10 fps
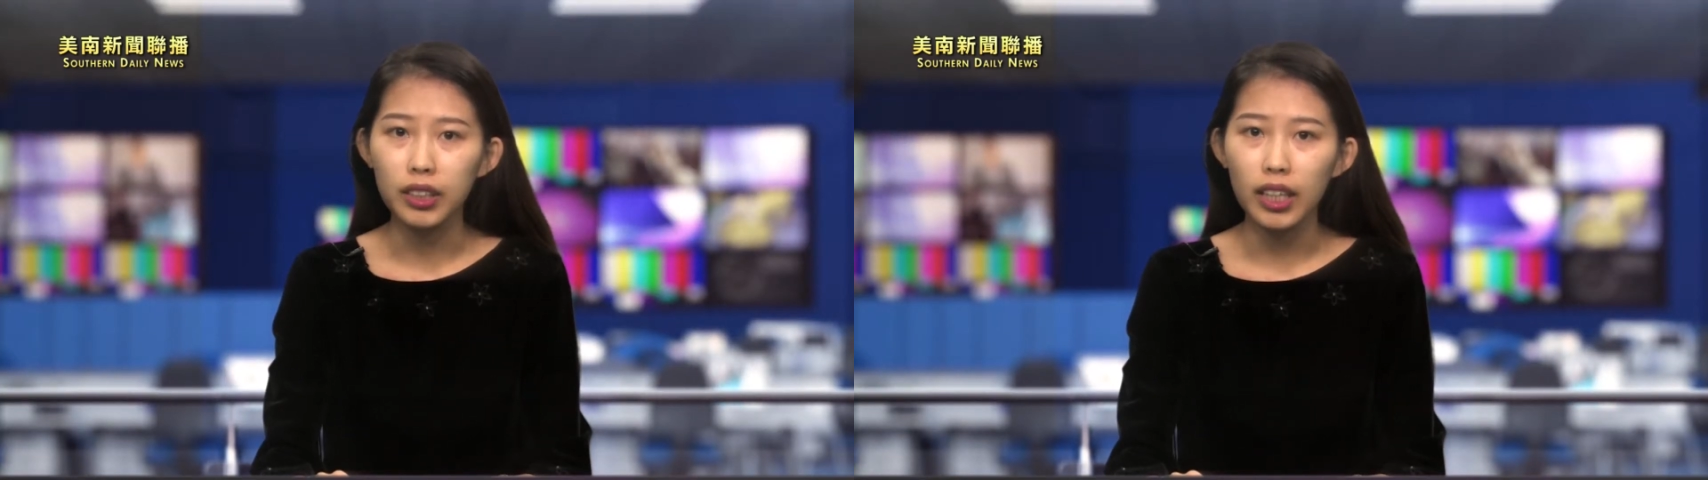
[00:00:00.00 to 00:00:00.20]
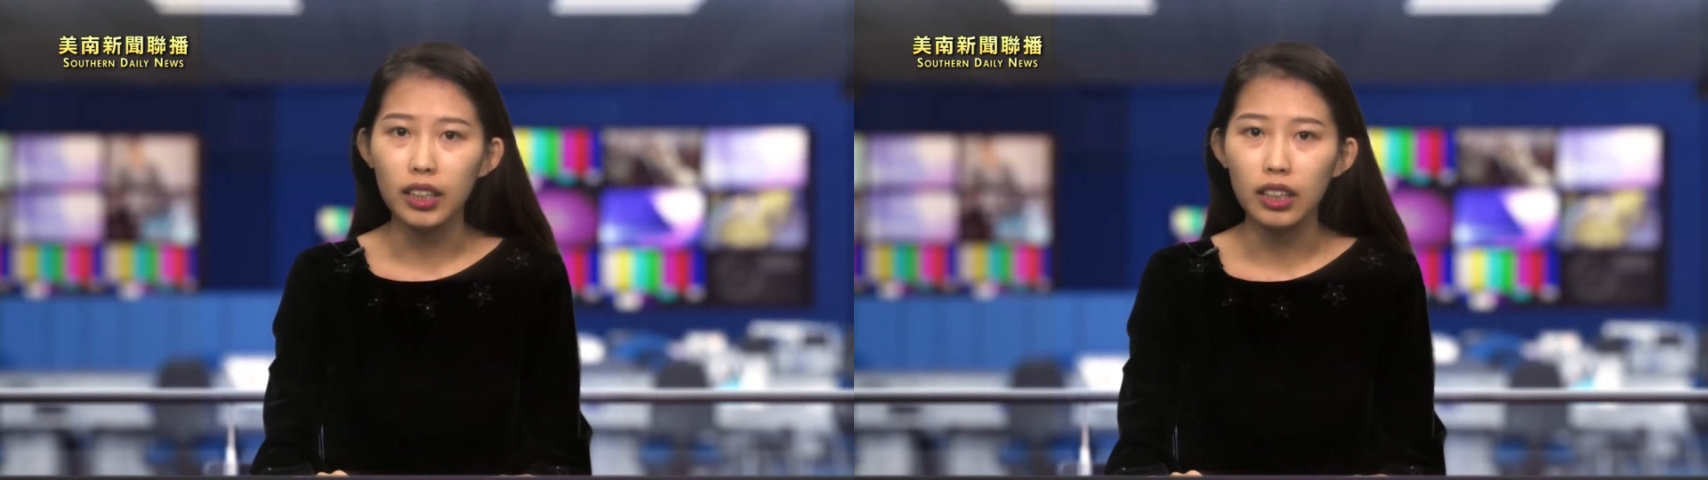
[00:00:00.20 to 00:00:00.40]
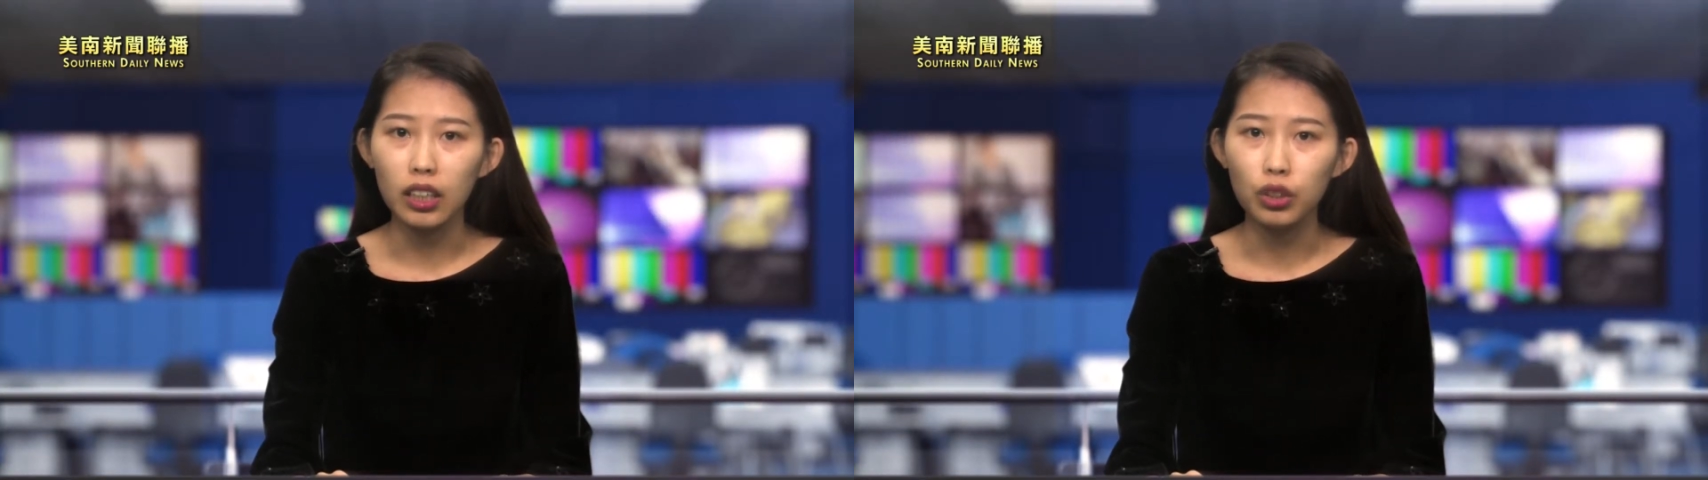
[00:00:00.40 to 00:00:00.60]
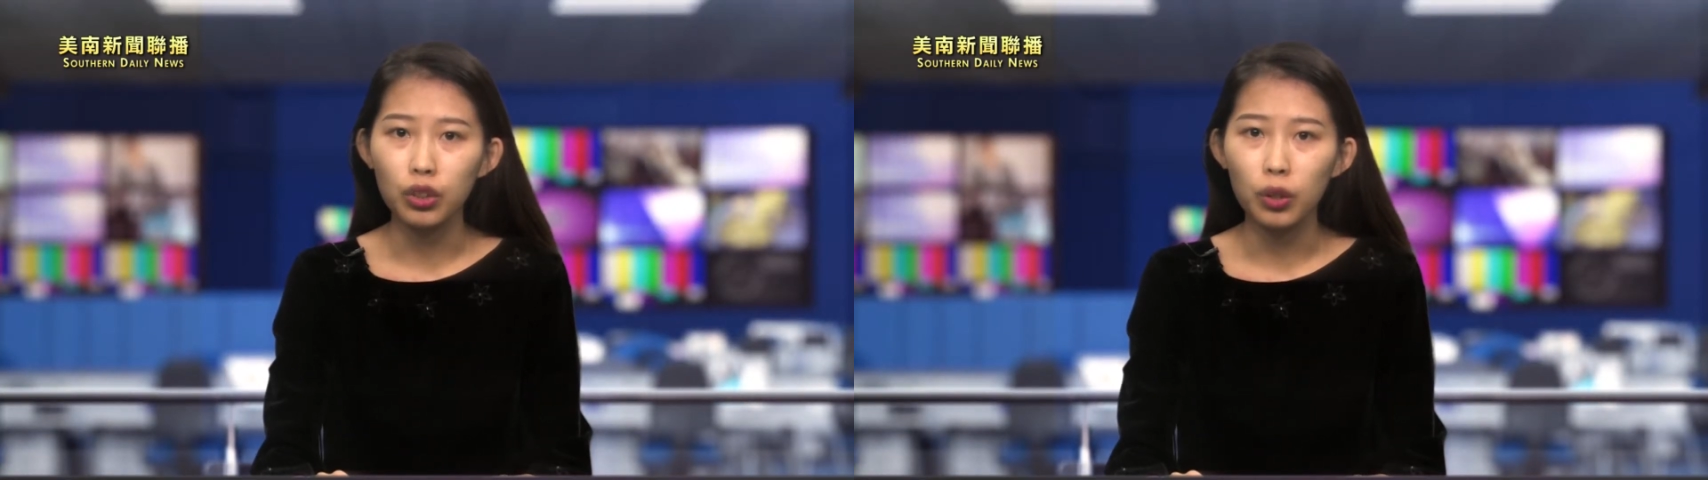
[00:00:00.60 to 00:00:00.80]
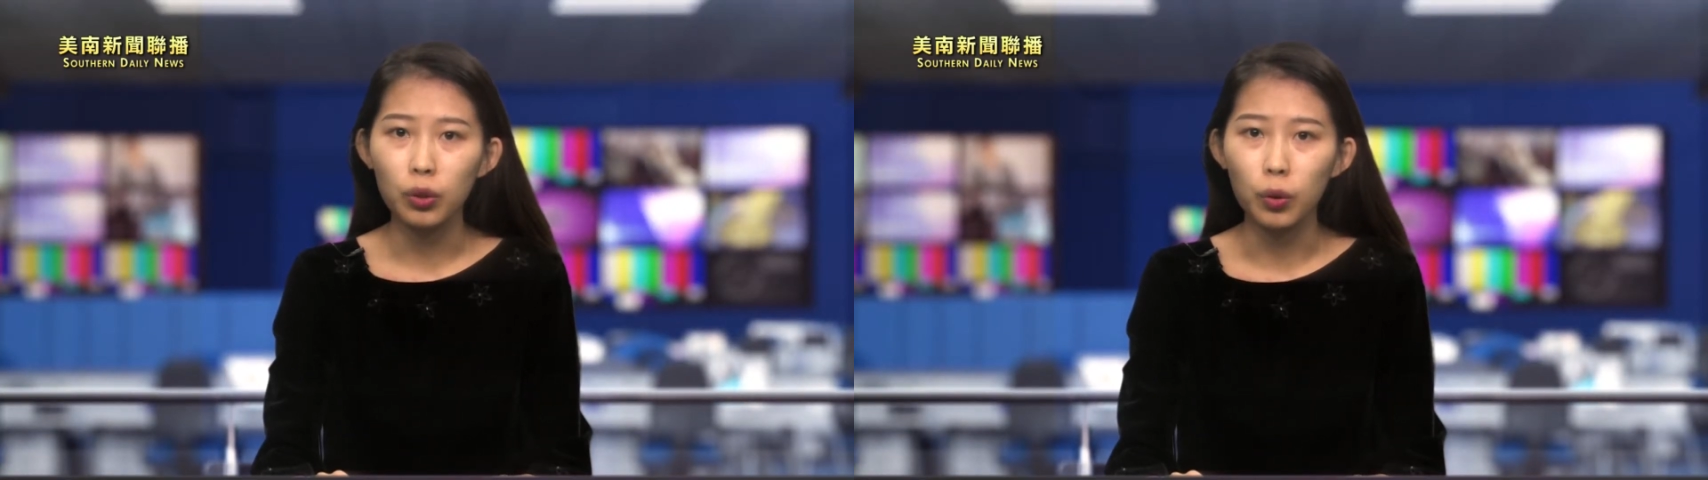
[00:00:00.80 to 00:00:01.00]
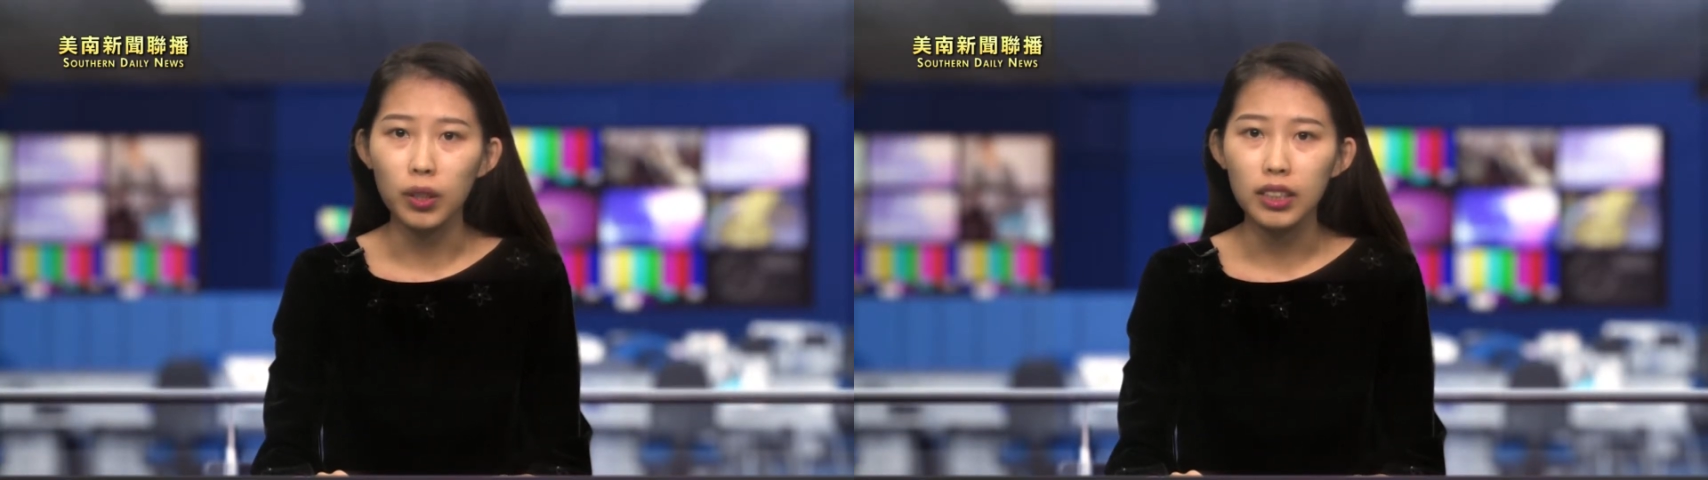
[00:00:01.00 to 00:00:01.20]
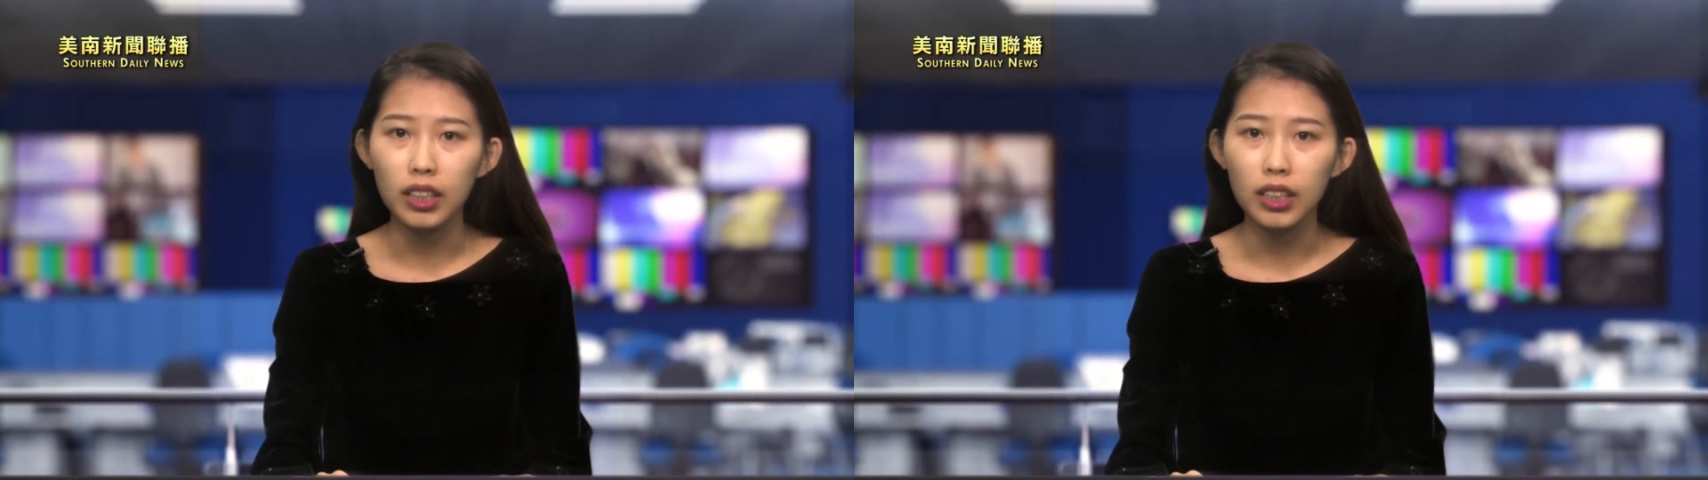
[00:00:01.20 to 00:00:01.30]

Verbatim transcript: 届德州国